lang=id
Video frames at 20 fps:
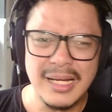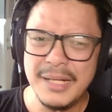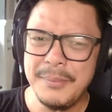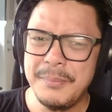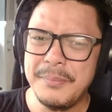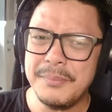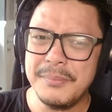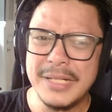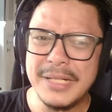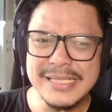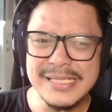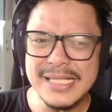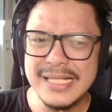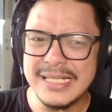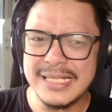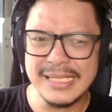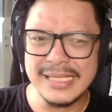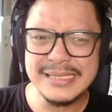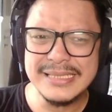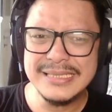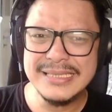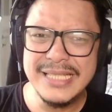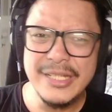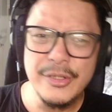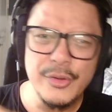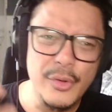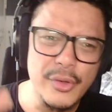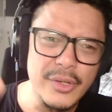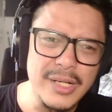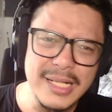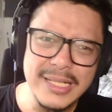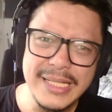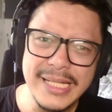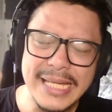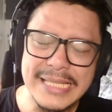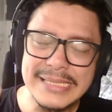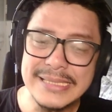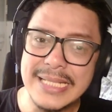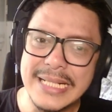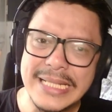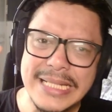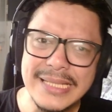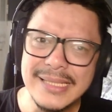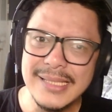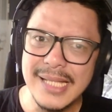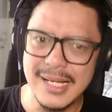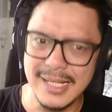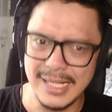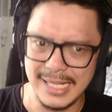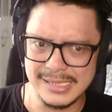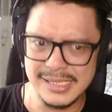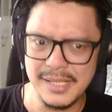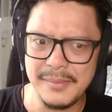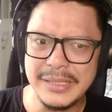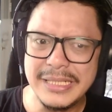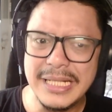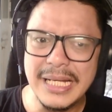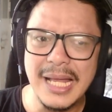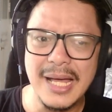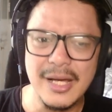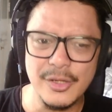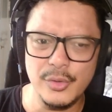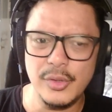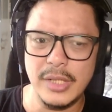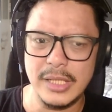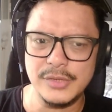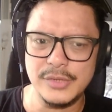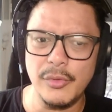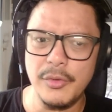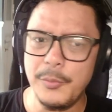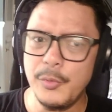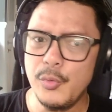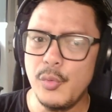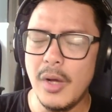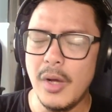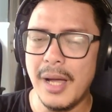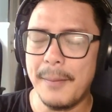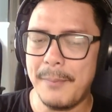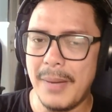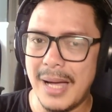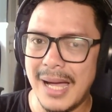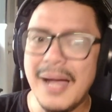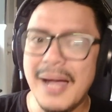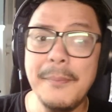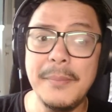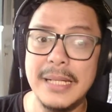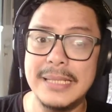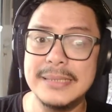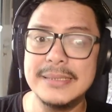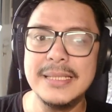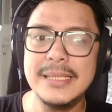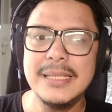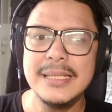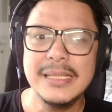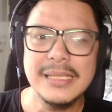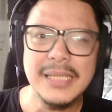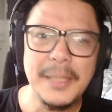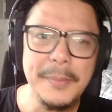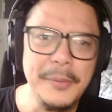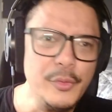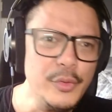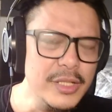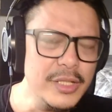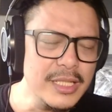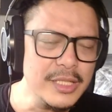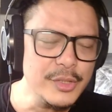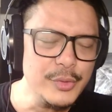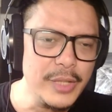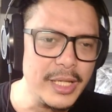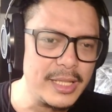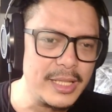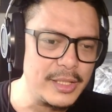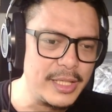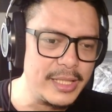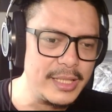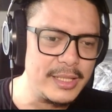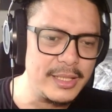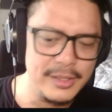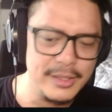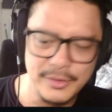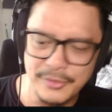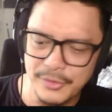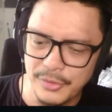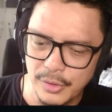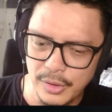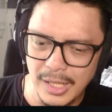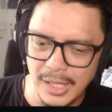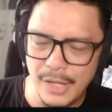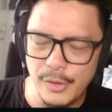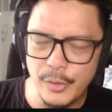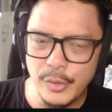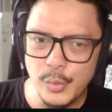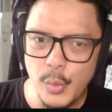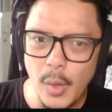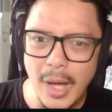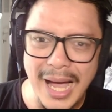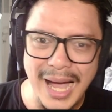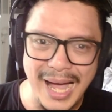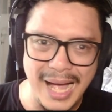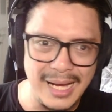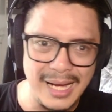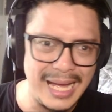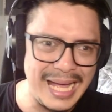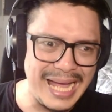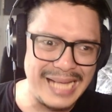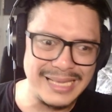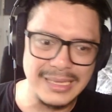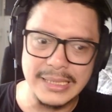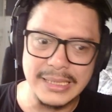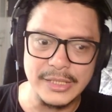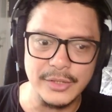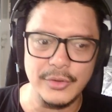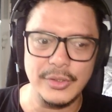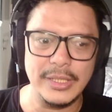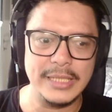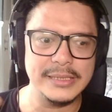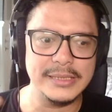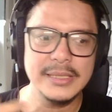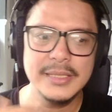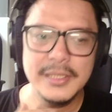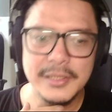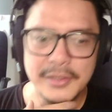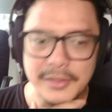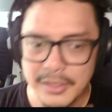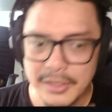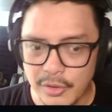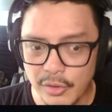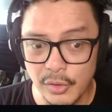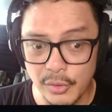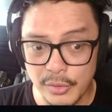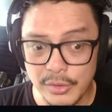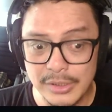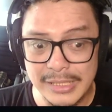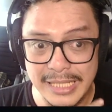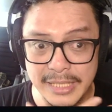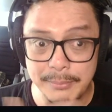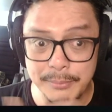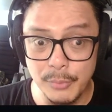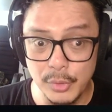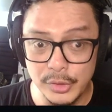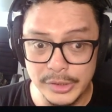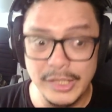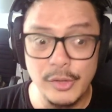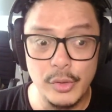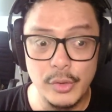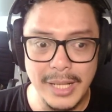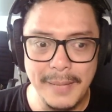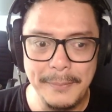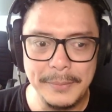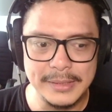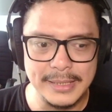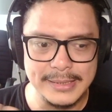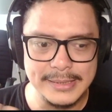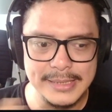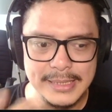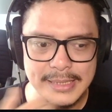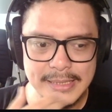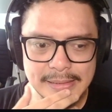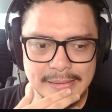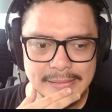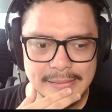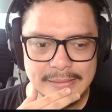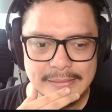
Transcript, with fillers: Kalian berasa gak guys? Dia orang nih kayak cerita guys sama di lagu guys. Walaupun gue gak paham guys ya. Tapi gue denger tuh kayak kayak lagu itu hangat gitu loh guys. Kalau dari mood yang gue dapat guys ya.